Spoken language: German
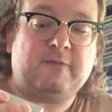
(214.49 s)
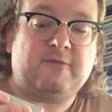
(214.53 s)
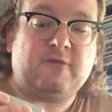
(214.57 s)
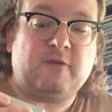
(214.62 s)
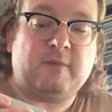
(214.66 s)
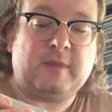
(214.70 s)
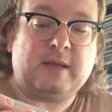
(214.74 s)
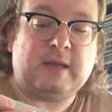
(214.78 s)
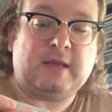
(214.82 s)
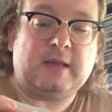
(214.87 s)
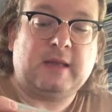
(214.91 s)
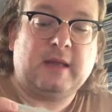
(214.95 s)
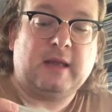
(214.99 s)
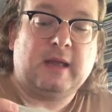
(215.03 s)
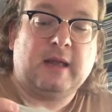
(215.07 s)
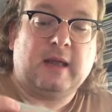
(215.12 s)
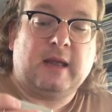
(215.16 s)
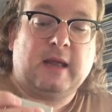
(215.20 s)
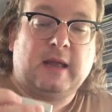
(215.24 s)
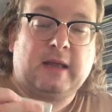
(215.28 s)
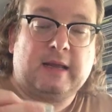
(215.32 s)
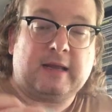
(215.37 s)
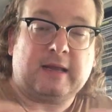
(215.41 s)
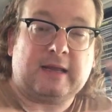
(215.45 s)
Für mich
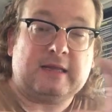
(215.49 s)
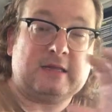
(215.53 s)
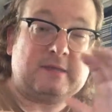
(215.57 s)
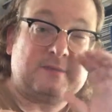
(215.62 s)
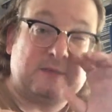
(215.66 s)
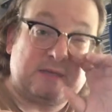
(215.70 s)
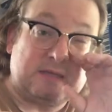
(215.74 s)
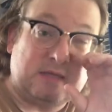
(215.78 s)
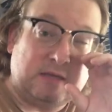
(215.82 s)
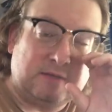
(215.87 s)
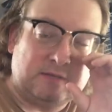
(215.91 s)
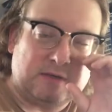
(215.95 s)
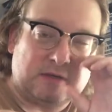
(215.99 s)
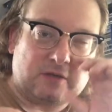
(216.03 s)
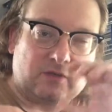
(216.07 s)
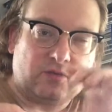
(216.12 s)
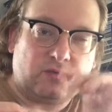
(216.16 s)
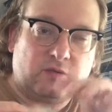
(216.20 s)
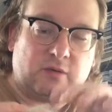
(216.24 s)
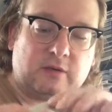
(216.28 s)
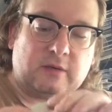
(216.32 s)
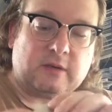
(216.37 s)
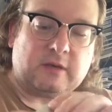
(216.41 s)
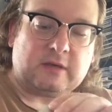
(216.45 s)
ein ganz massiver
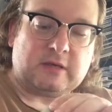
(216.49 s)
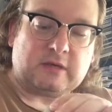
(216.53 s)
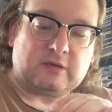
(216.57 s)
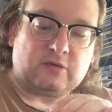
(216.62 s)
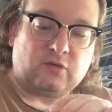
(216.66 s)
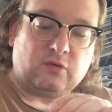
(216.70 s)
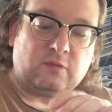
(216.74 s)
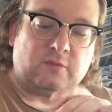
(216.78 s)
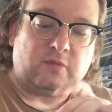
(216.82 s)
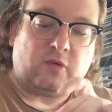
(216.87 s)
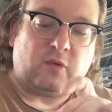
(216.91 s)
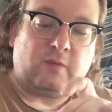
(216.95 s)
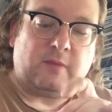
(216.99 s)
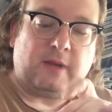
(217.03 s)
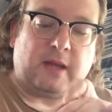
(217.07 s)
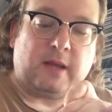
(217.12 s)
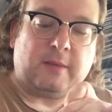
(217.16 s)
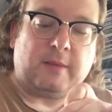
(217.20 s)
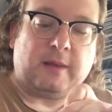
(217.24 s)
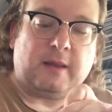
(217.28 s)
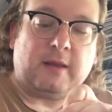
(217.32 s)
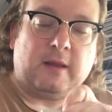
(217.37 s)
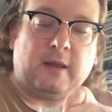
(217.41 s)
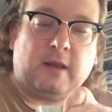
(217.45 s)
Ton,
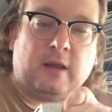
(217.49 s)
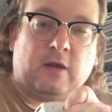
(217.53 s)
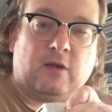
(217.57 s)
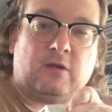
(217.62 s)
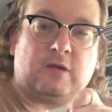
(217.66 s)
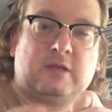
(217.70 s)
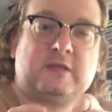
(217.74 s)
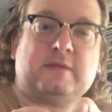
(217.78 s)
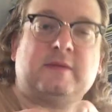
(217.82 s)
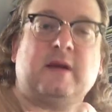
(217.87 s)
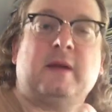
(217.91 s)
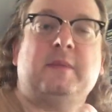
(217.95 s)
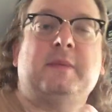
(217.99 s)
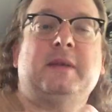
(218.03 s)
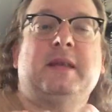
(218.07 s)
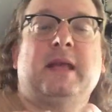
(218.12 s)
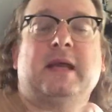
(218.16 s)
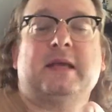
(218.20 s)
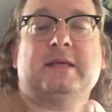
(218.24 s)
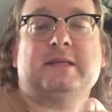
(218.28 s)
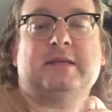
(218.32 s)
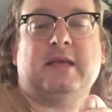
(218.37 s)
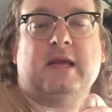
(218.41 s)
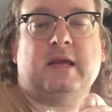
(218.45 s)
Tonprobleme und zwar mit
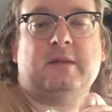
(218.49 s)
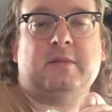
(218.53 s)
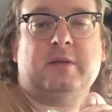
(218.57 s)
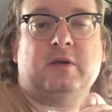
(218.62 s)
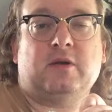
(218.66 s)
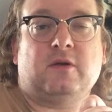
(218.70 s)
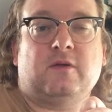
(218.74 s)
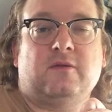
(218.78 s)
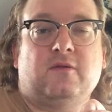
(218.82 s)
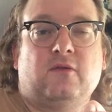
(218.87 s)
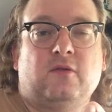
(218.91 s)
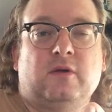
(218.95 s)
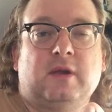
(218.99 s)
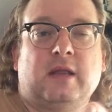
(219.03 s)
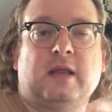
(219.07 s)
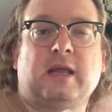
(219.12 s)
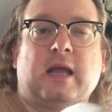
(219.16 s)
externen Mikrofonen.